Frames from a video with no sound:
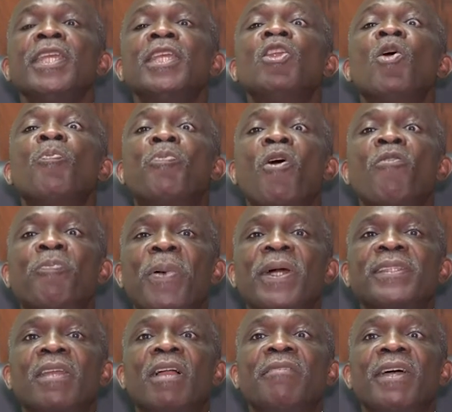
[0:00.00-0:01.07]
ne peuvent pas
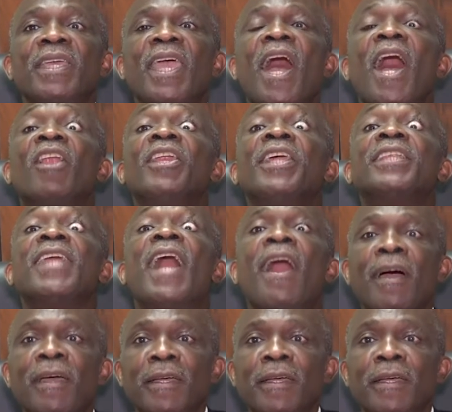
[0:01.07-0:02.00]
travailler en l'État.